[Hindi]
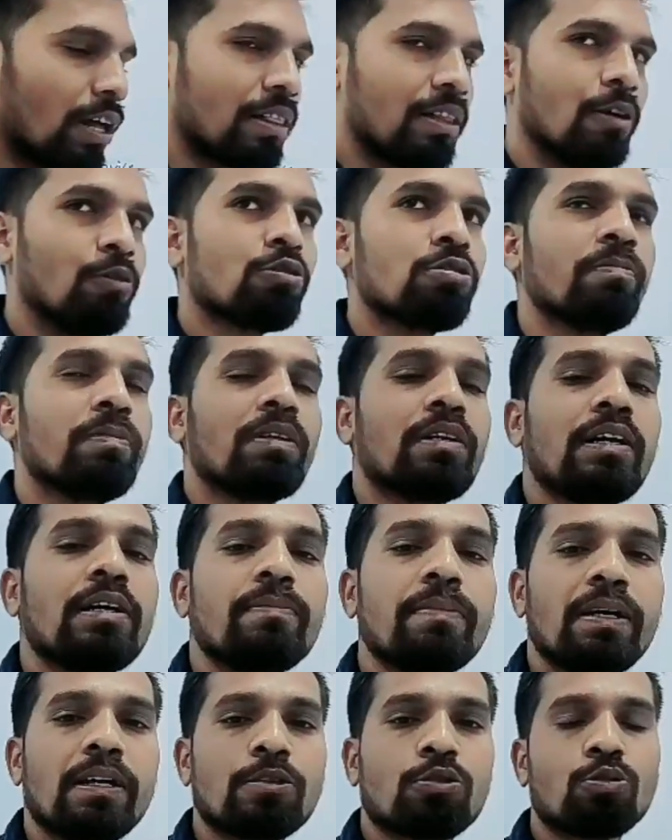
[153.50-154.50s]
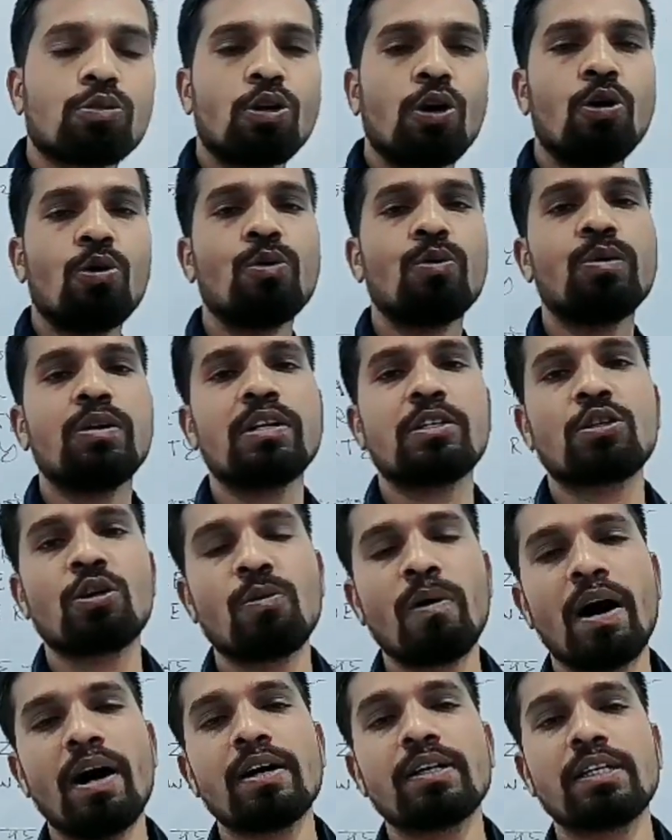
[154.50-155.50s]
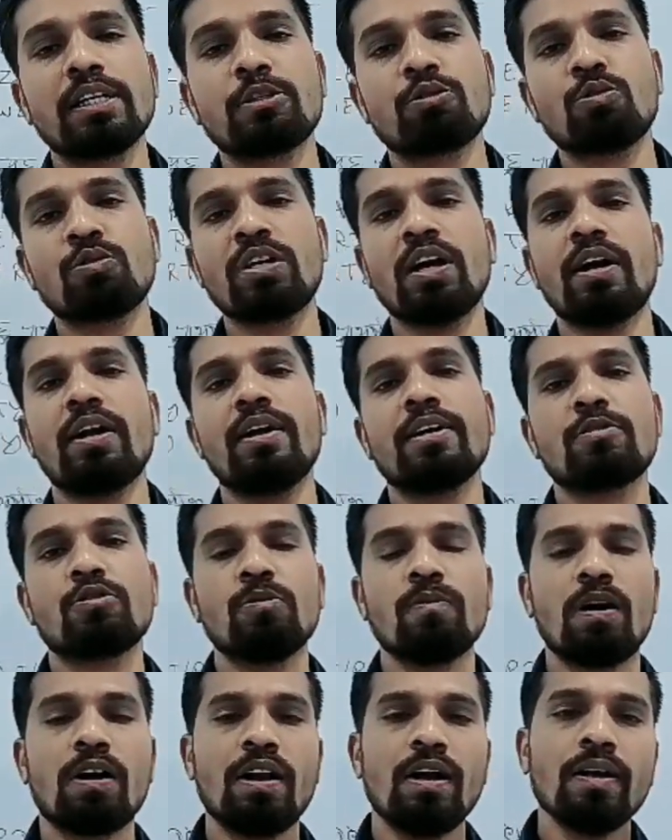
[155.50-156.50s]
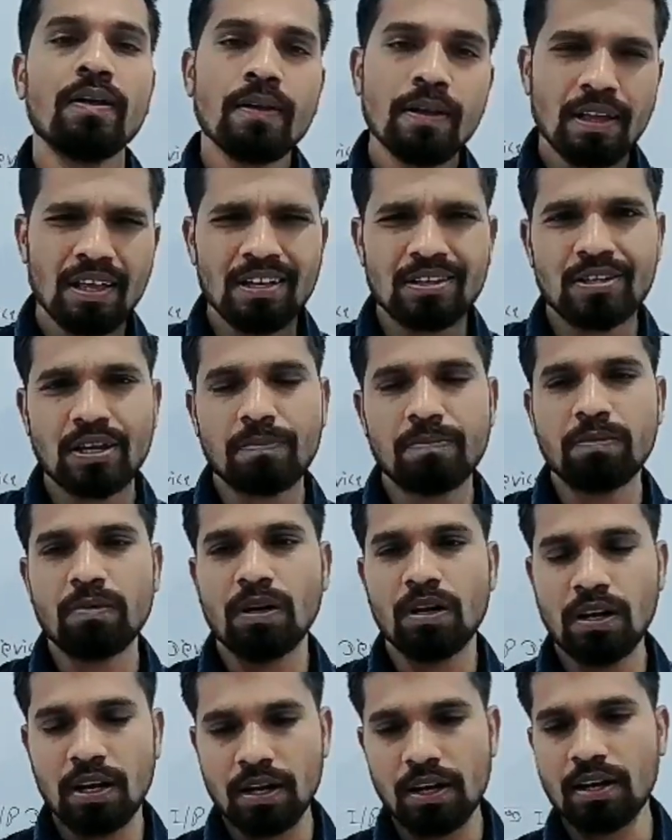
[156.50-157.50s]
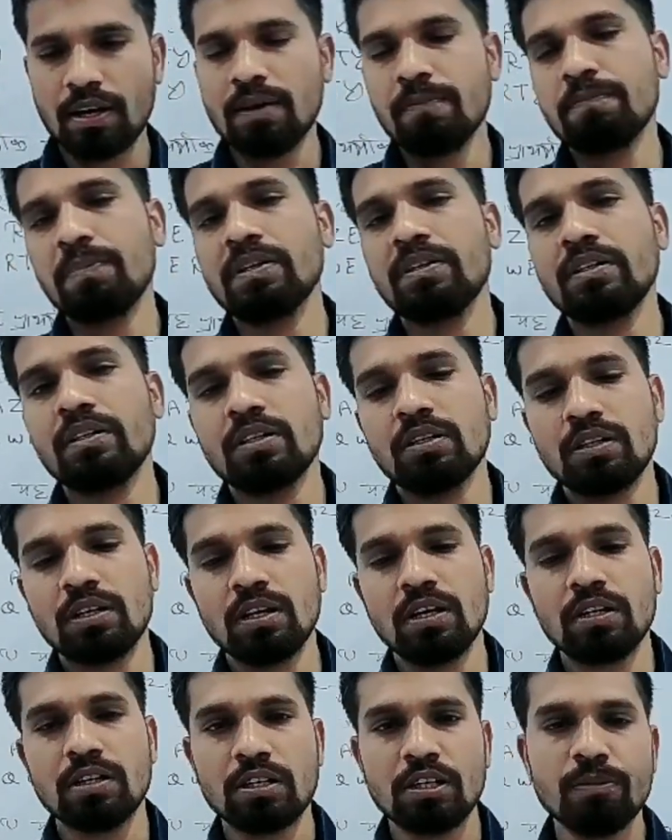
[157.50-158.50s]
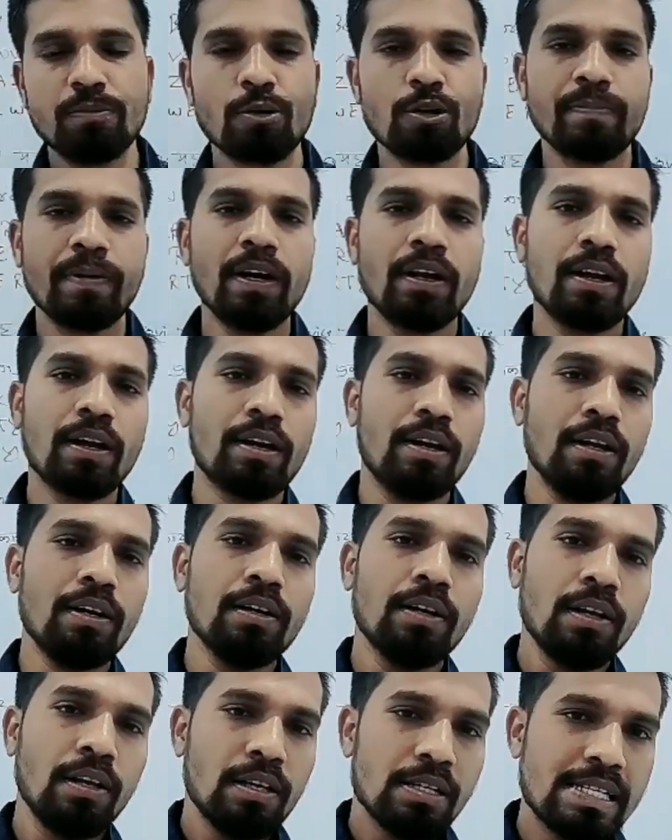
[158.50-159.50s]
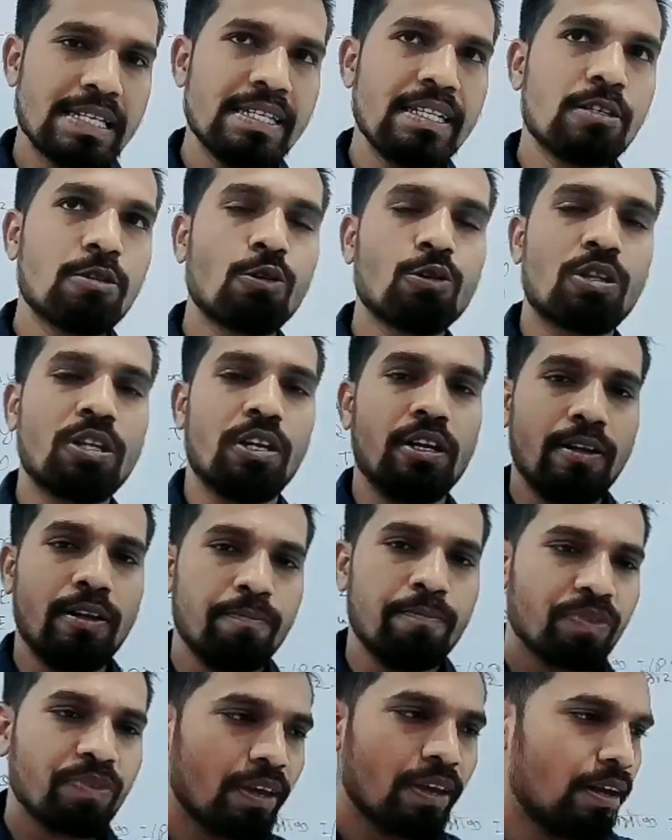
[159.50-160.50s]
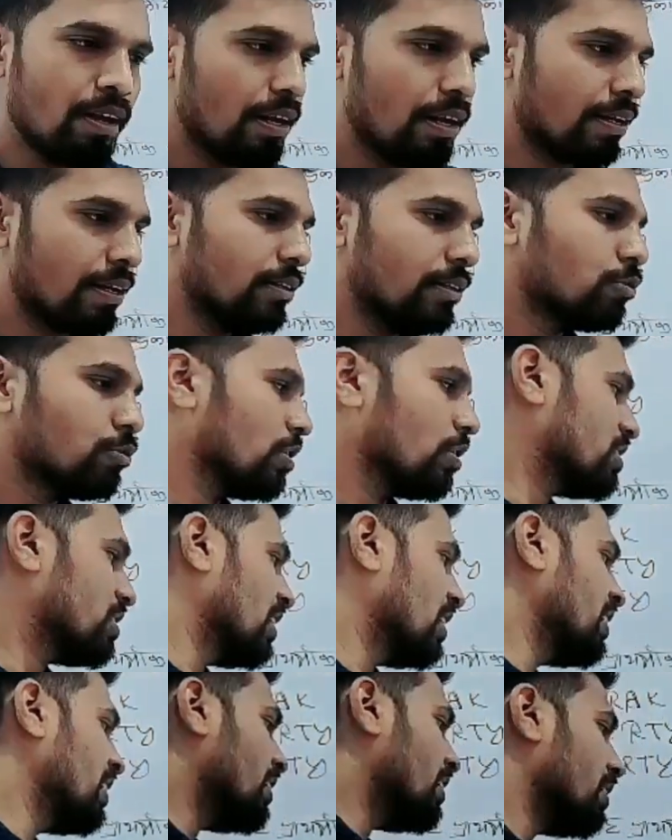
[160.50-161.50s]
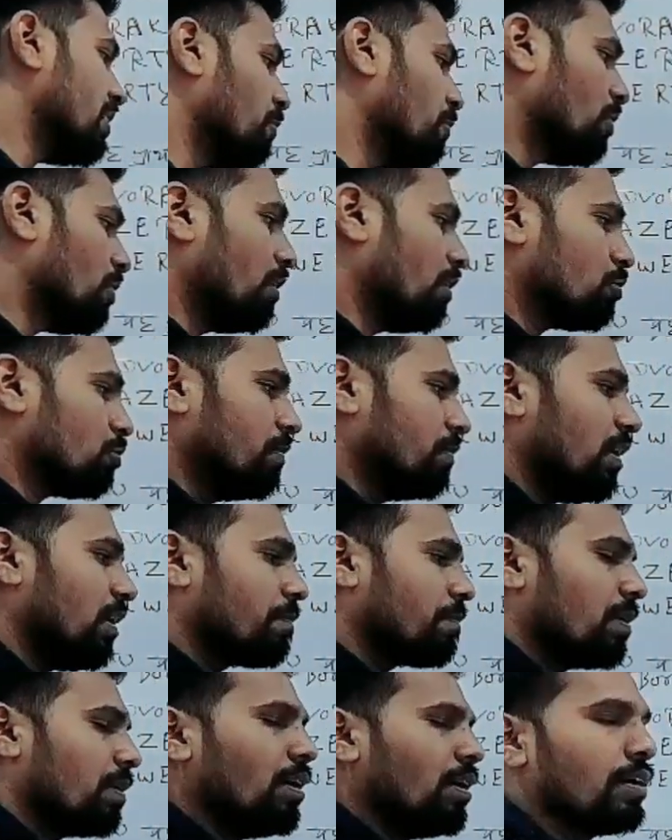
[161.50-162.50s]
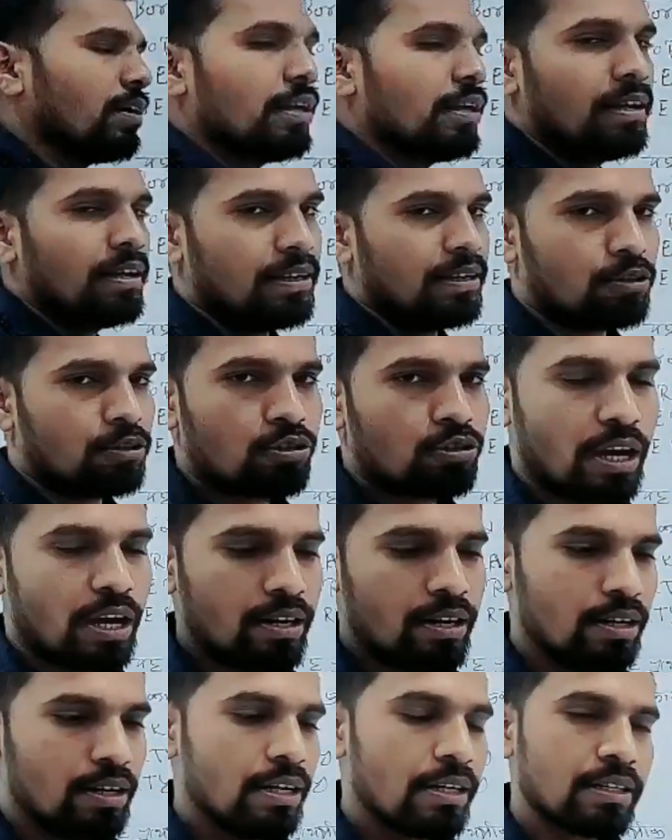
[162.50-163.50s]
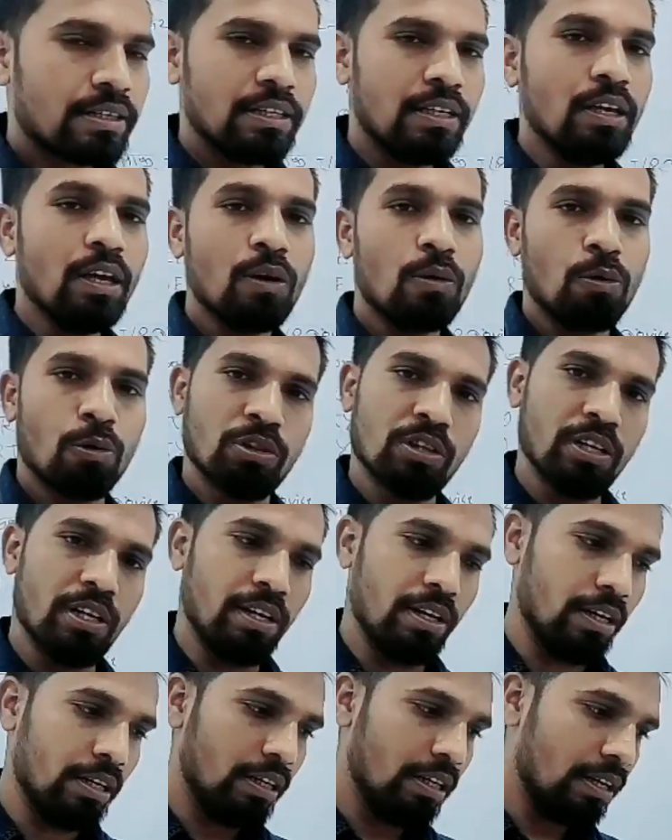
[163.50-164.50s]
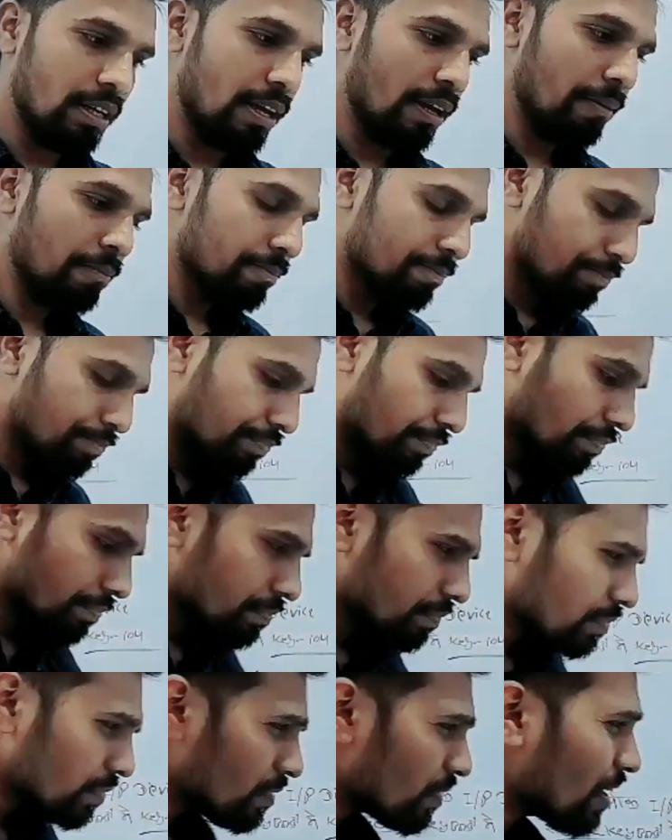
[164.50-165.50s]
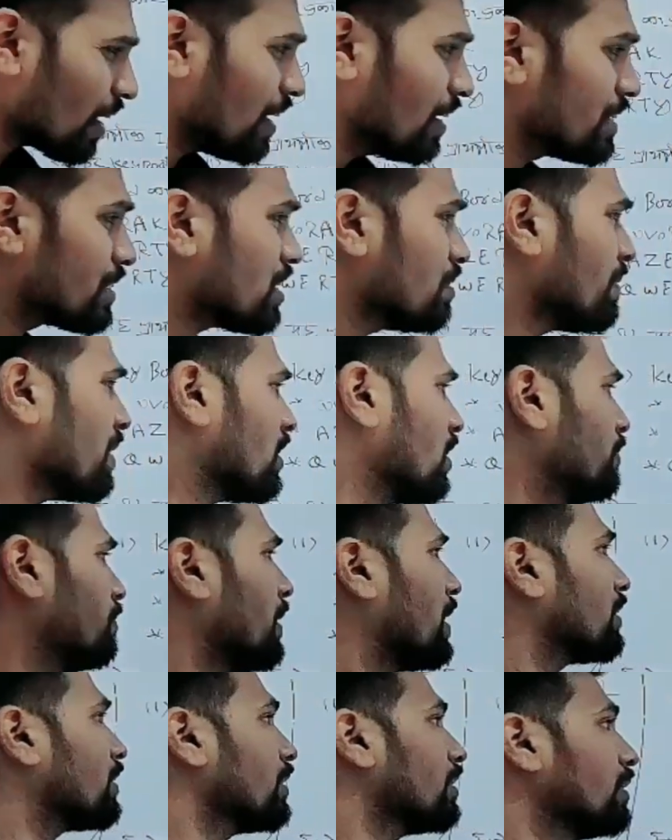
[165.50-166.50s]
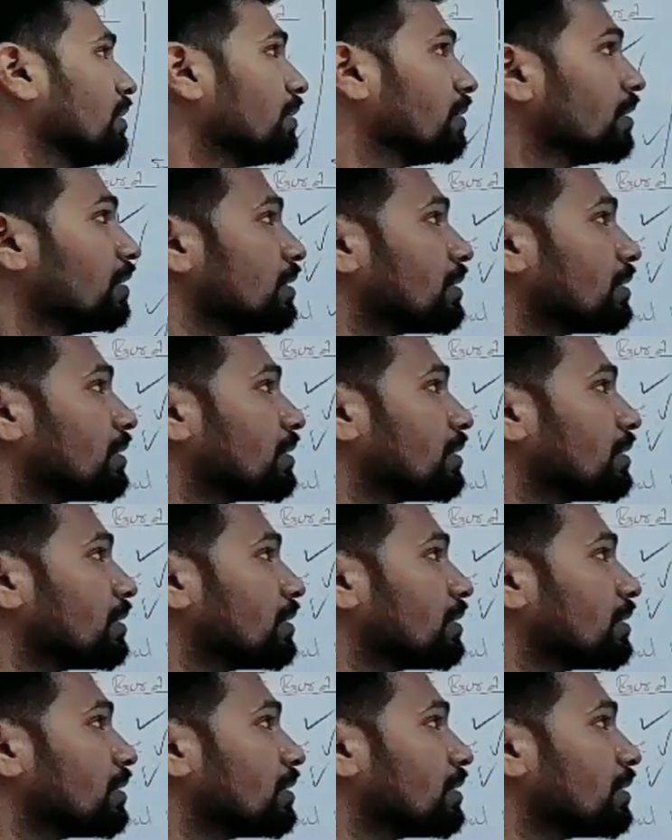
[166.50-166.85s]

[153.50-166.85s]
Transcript: आते हैं उसमें कई में एक सौ नौ एक सौ आठ एक सौ ग्यारह एक सौ बारह सब अलग अलग कंपनी के कीबोर्ड में अलग अलग कीस होते हैं है ना लेकिन जो स्टैंडर्ड कीबोर्ड है उसमें आपका एक सौ चार की होते हैं ठीक है इसके बाद हम बात करें